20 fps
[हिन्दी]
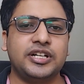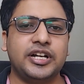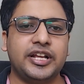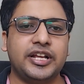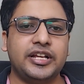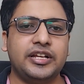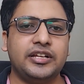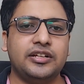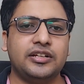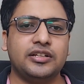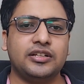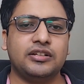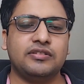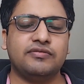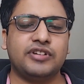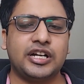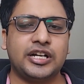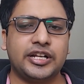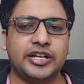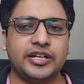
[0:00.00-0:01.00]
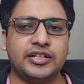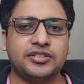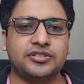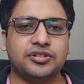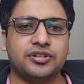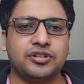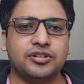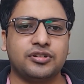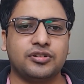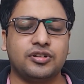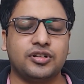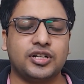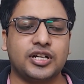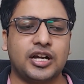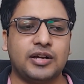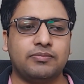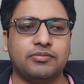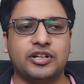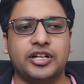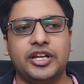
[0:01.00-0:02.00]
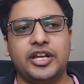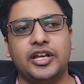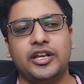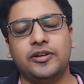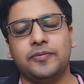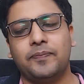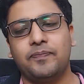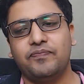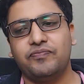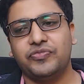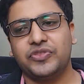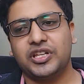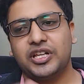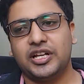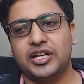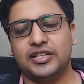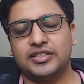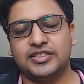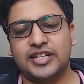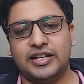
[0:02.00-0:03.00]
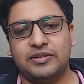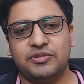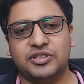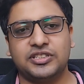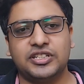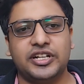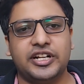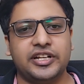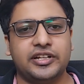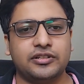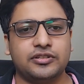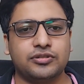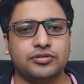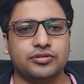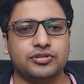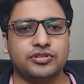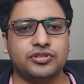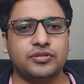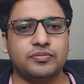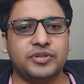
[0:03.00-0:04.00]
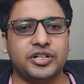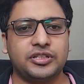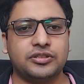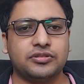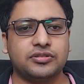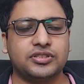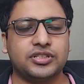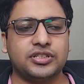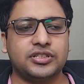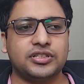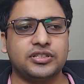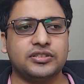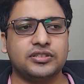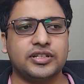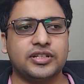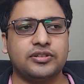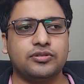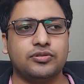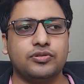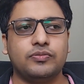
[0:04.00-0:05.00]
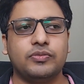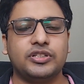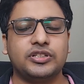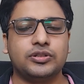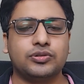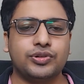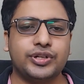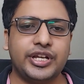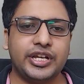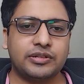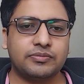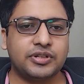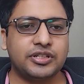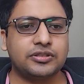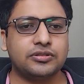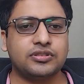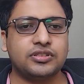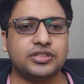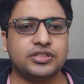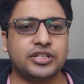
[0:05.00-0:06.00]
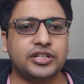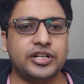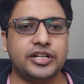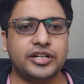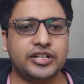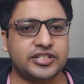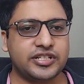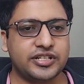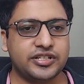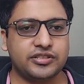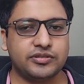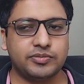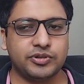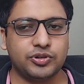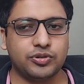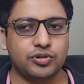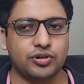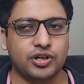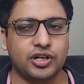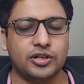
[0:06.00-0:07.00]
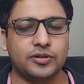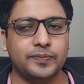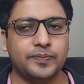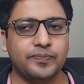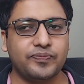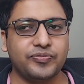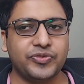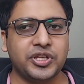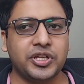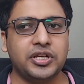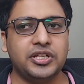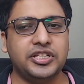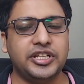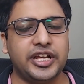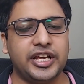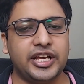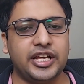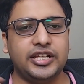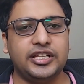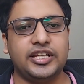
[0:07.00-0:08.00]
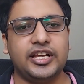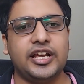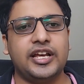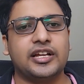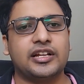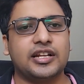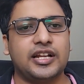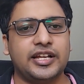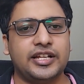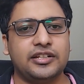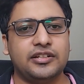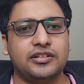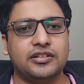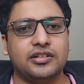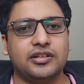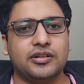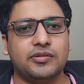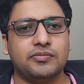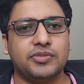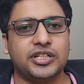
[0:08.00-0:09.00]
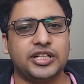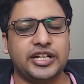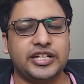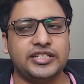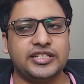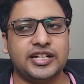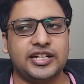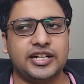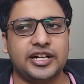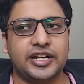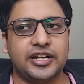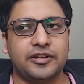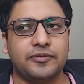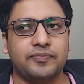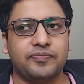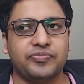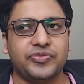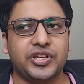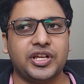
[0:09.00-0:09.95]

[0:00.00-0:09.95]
सिटी वाटिका चौक और आपका ये साइबर सिटी के जो कुछ जो मेट्रो स्टेशन हैं उनमें से कोई एक मेट्रो स्टेशन इंटरचेंज भी होगा ये ये एक लाइन बताई जा रही है